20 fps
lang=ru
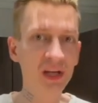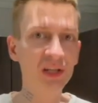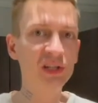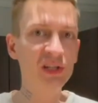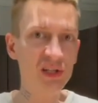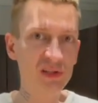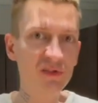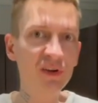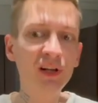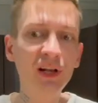
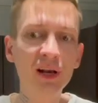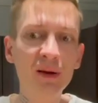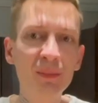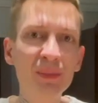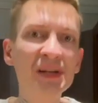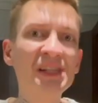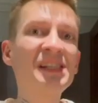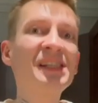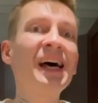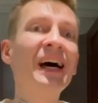Действительно,
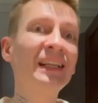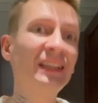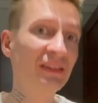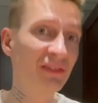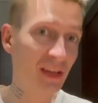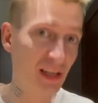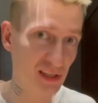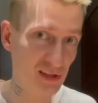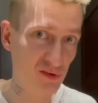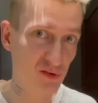мы
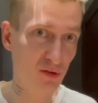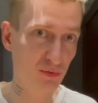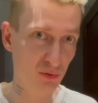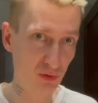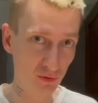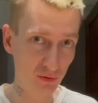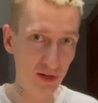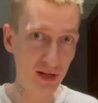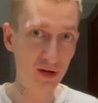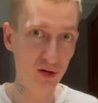соответствуем
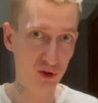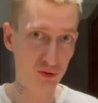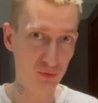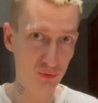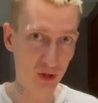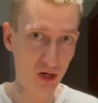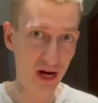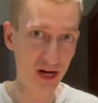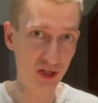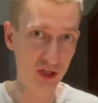
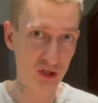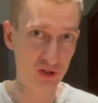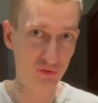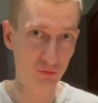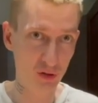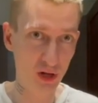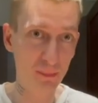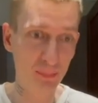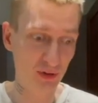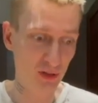ювелирному качеству,
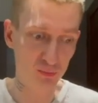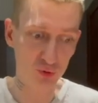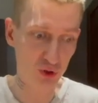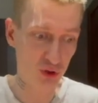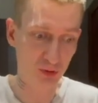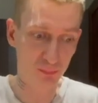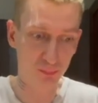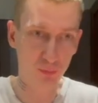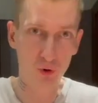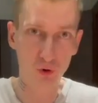да, потому
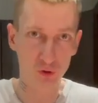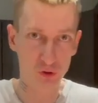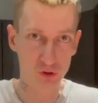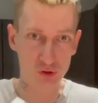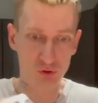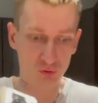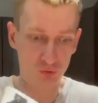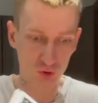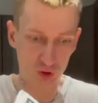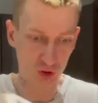что
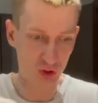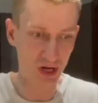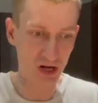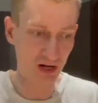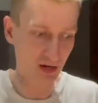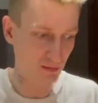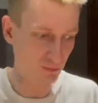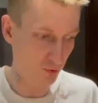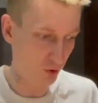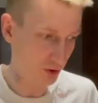полностью ручная
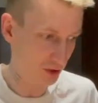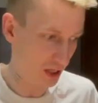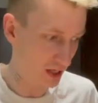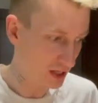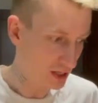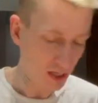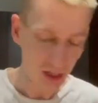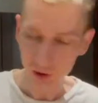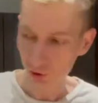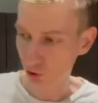работа.
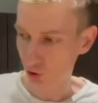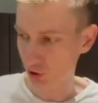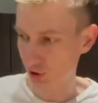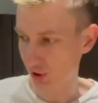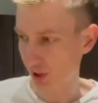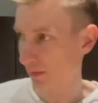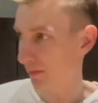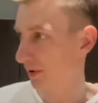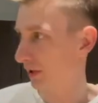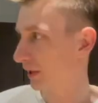То же
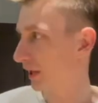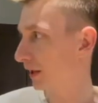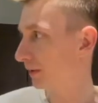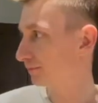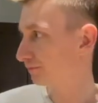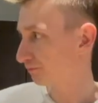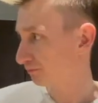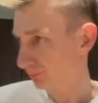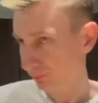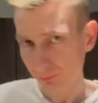самое, как
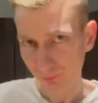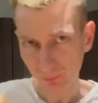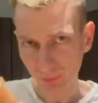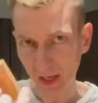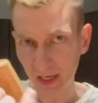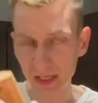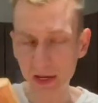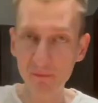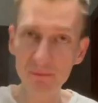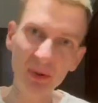
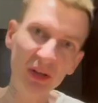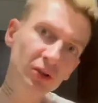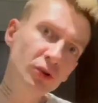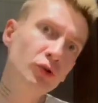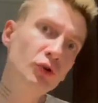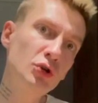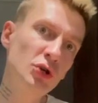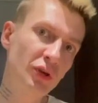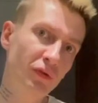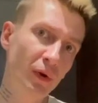я в
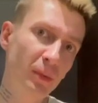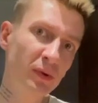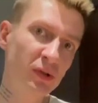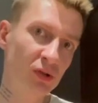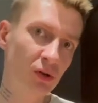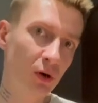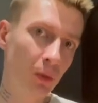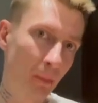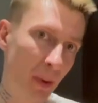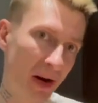предыдущих
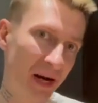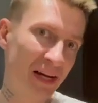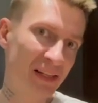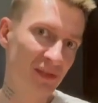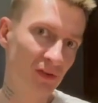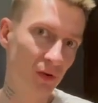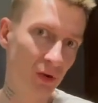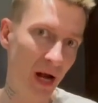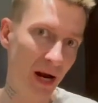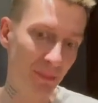выпусках
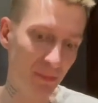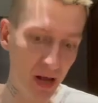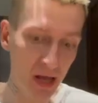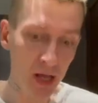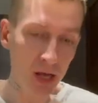показывал, как мы